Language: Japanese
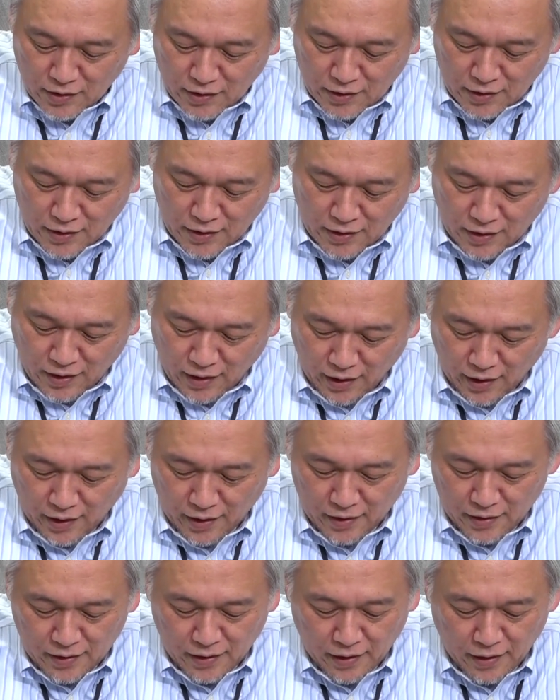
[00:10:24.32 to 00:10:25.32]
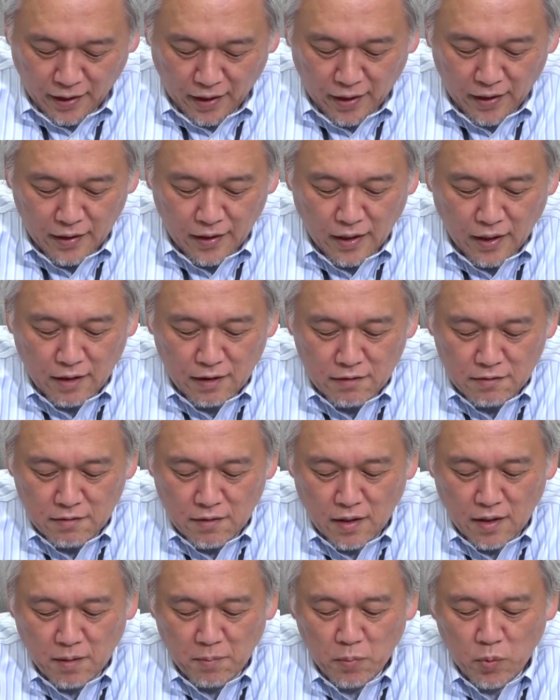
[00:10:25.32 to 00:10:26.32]
はいはい、で外間
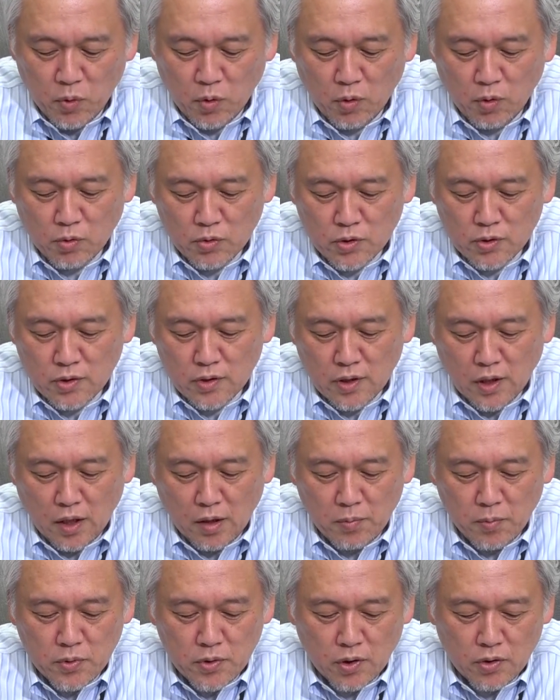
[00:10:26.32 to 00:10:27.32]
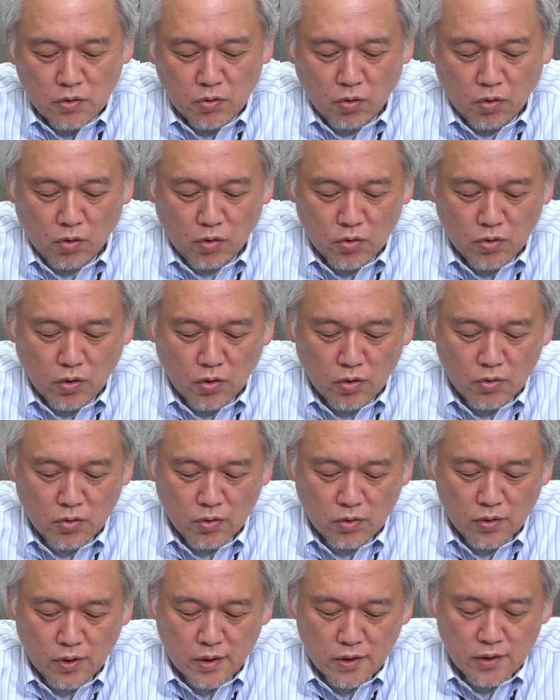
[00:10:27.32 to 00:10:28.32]
はもう従来モデルとほとん
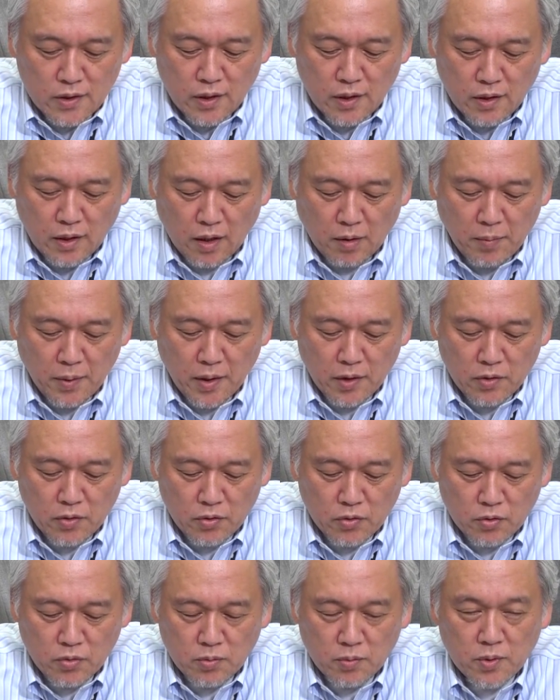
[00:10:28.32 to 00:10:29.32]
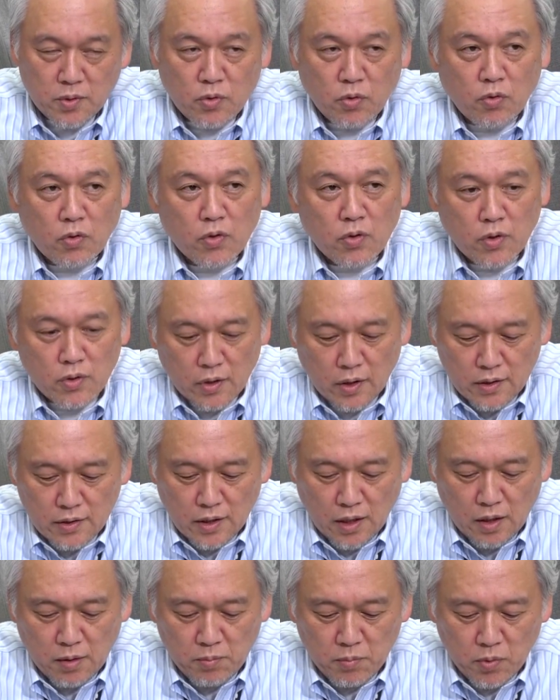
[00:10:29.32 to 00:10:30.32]
ど同じでカメラのところの
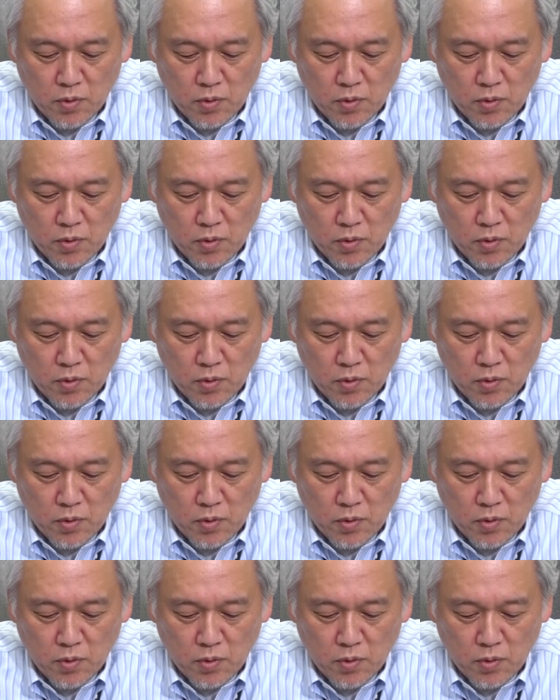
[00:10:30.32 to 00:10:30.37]
デザイン